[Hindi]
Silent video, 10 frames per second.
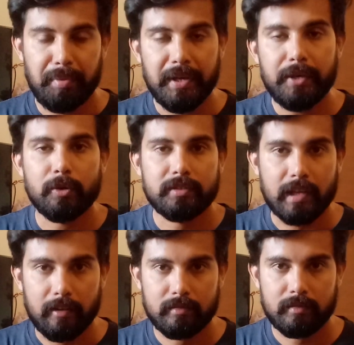बी योर
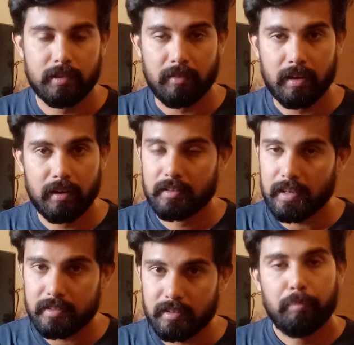सवाल
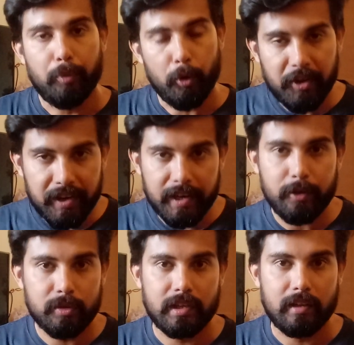कैसे पोर्ट्रे
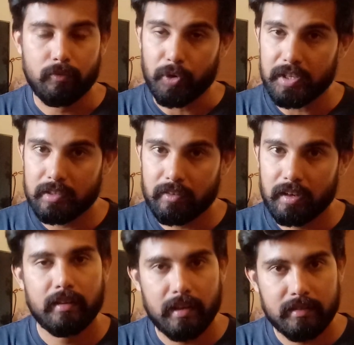योर वही
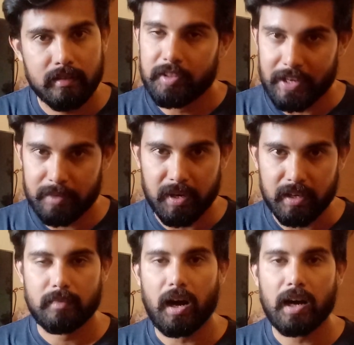सवाल कैसे देख
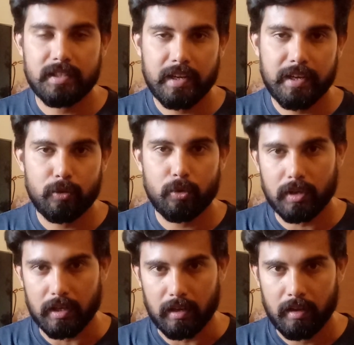भाई आज नहीं तो
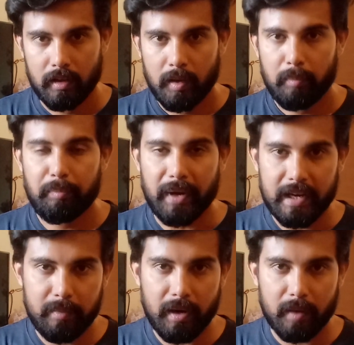कल
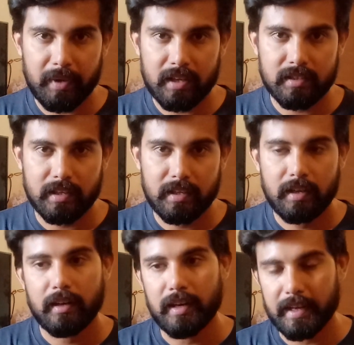पहली बार में ना सही
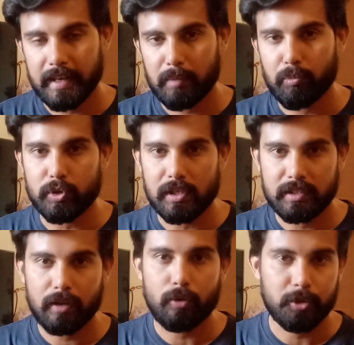लेकिन
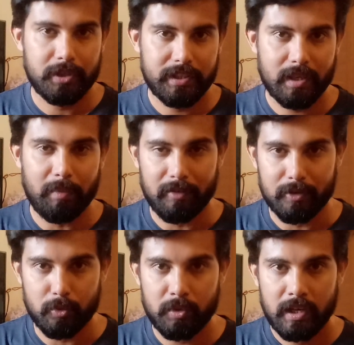मुसलसल कोशिश के
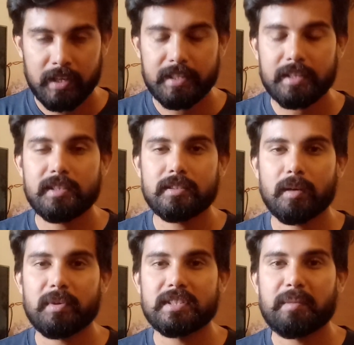बावजूद ये चीज
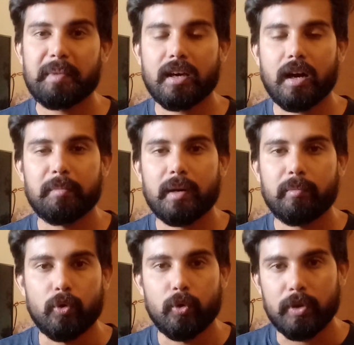समझने में कामयाब
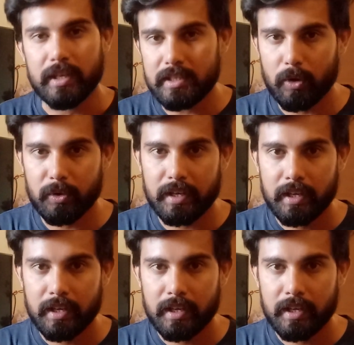हो ही जाओगे